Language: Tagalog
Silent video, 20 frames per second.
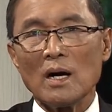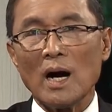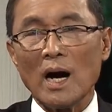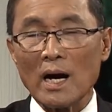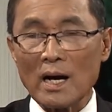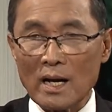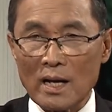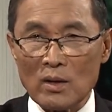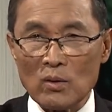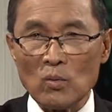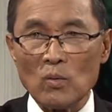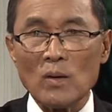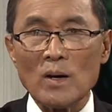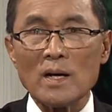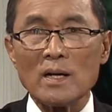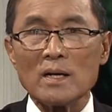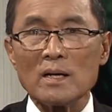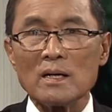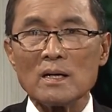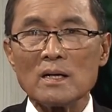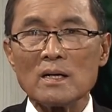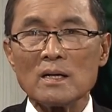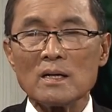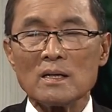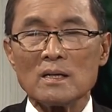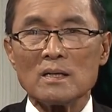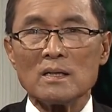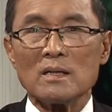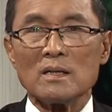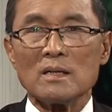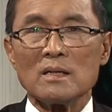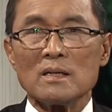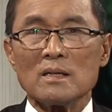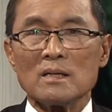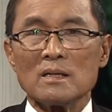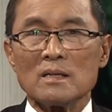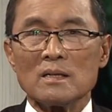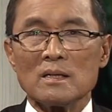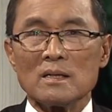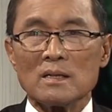agaywan,
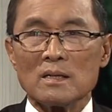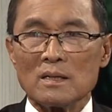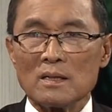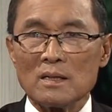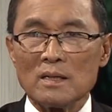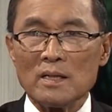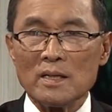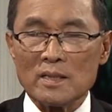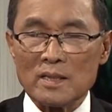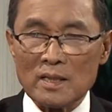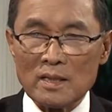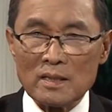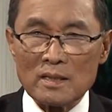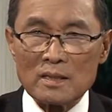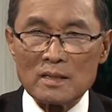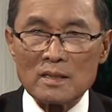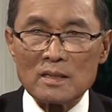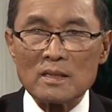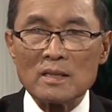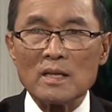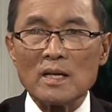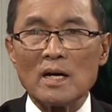itiintid ni